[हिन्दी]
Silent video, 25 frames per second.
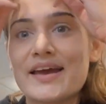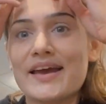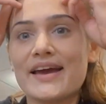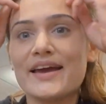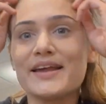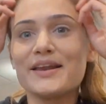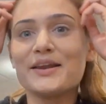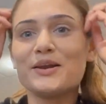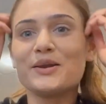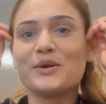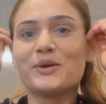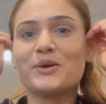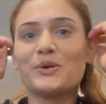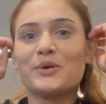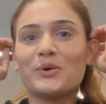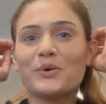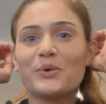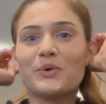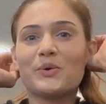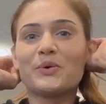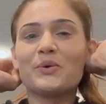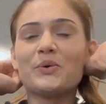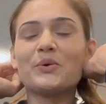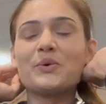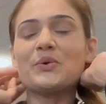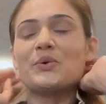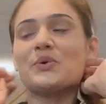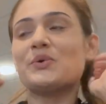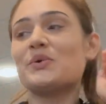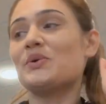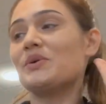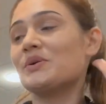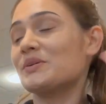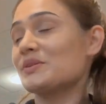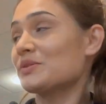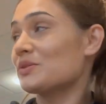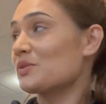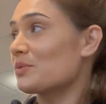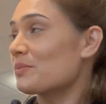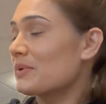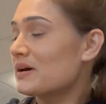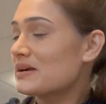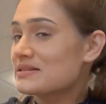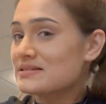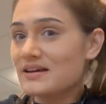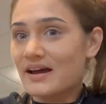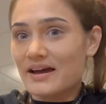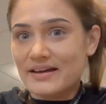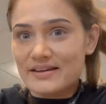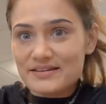हेलो तो
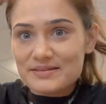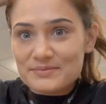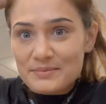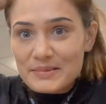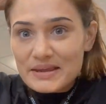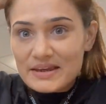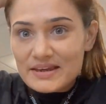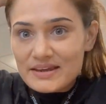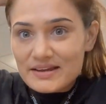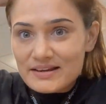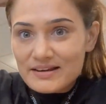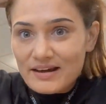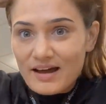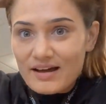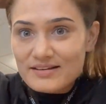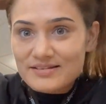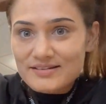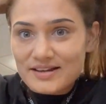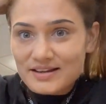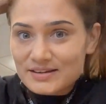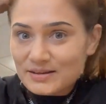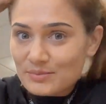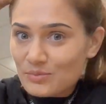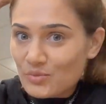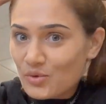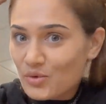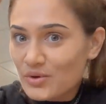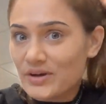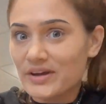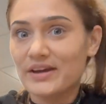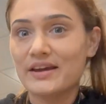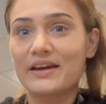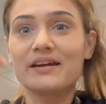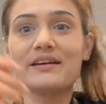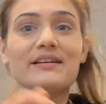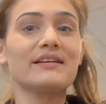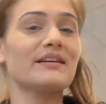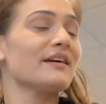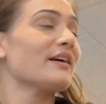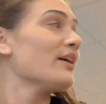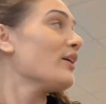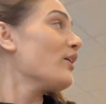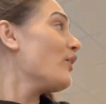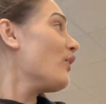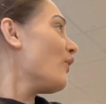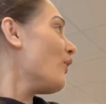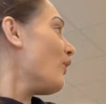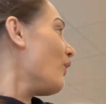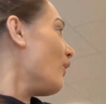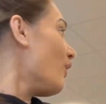बस गाइज मेरी क्लास ख़त्म हो गई है
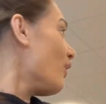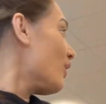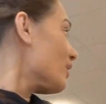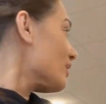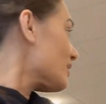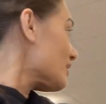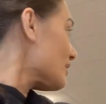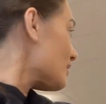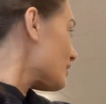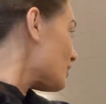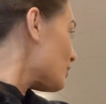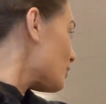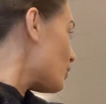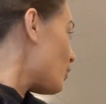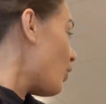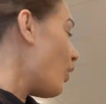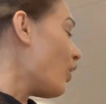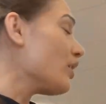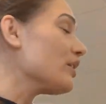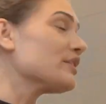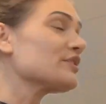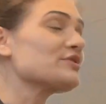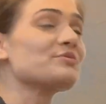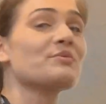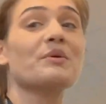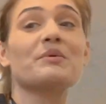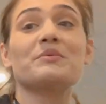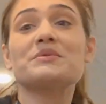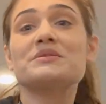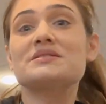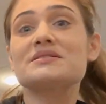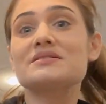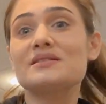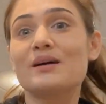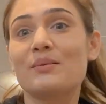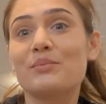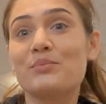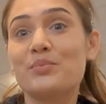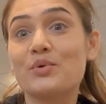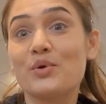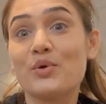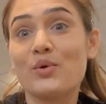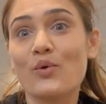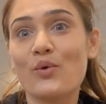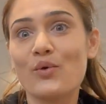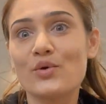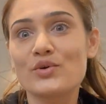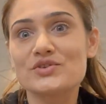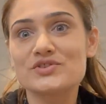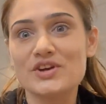और कॉलेज में भी सब
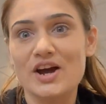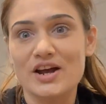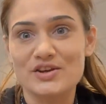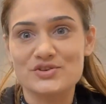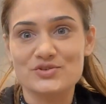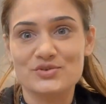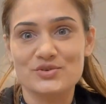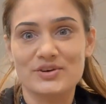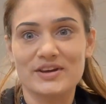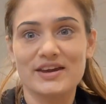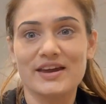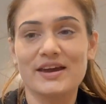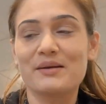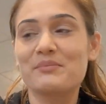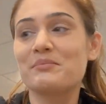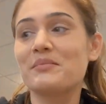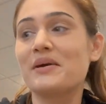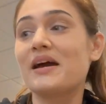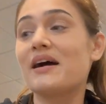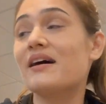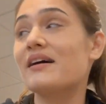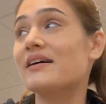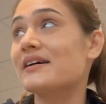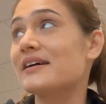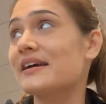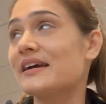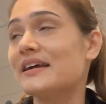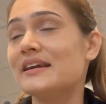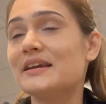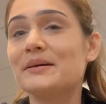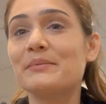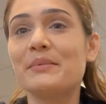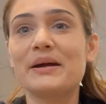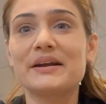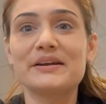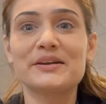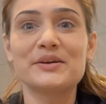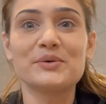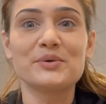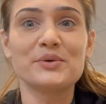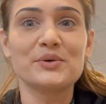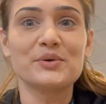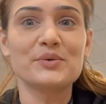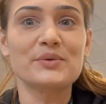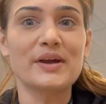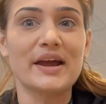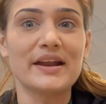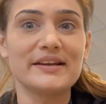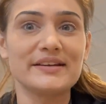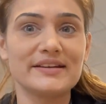लोग जा चुके हैं मैं अकेली बैठी हुई
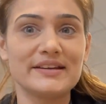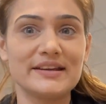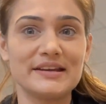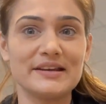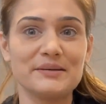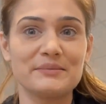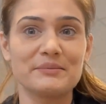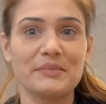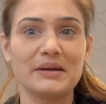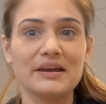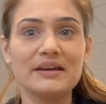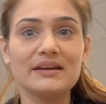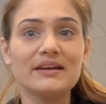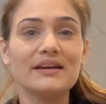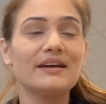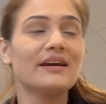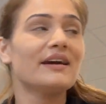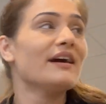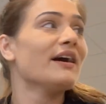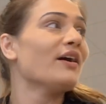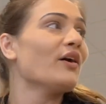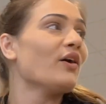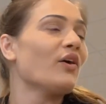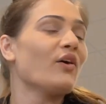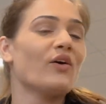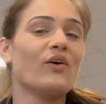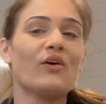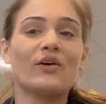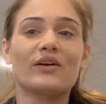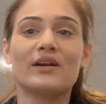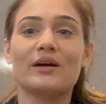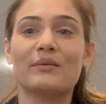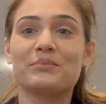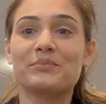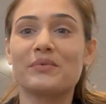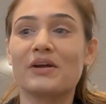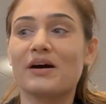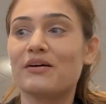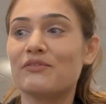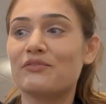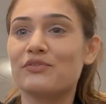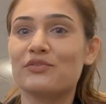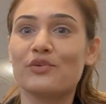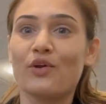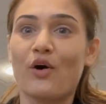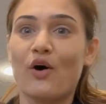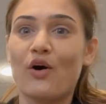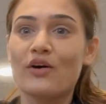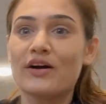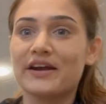हूँ कैंटीन में और अपना
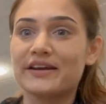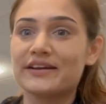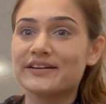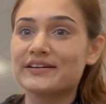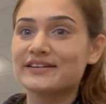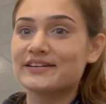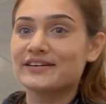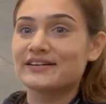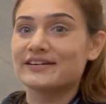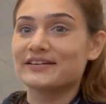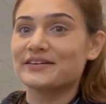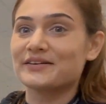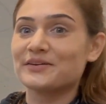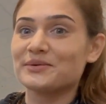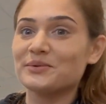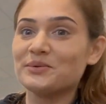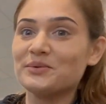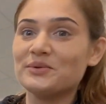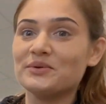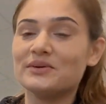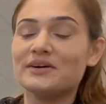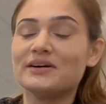व्लॉग एडिट कर रही हूँ